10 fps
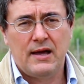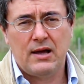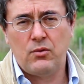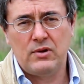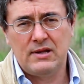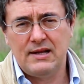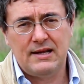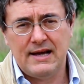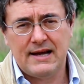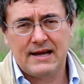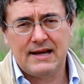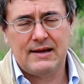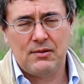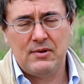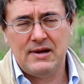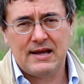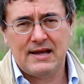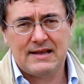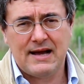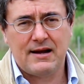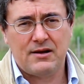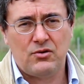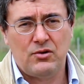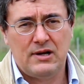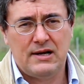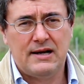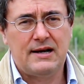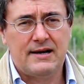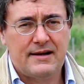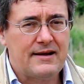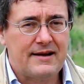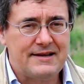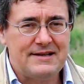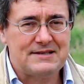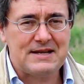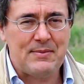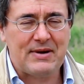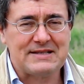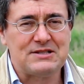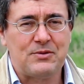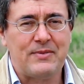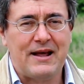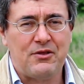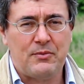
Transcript: e quindi anche quelli che attaccano il, il seme che sta germinando è